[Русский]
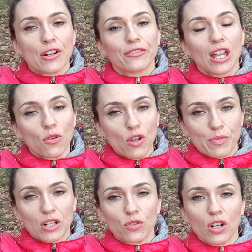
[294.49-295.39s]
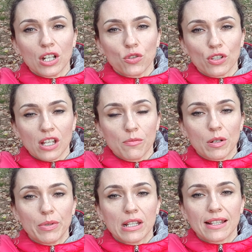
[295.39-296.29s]
Второе, про что хочу сказать
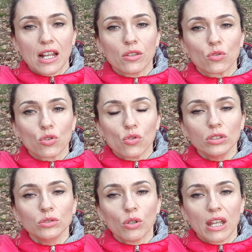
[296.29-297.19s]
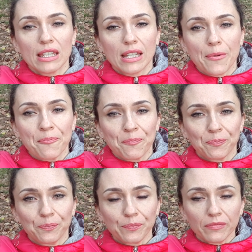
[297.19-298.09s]
про полицейскую школу, это
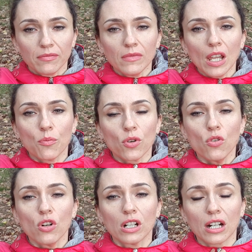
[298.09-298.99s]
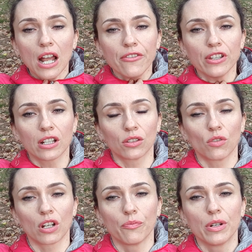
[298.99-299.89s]
про график,
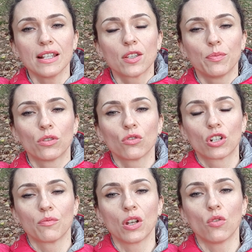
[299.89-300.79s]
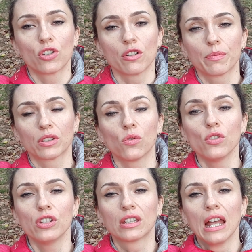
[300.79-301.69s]
который, в принципе, тоже мне очень
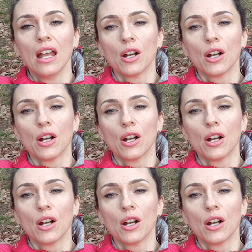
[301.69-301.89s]
подходит.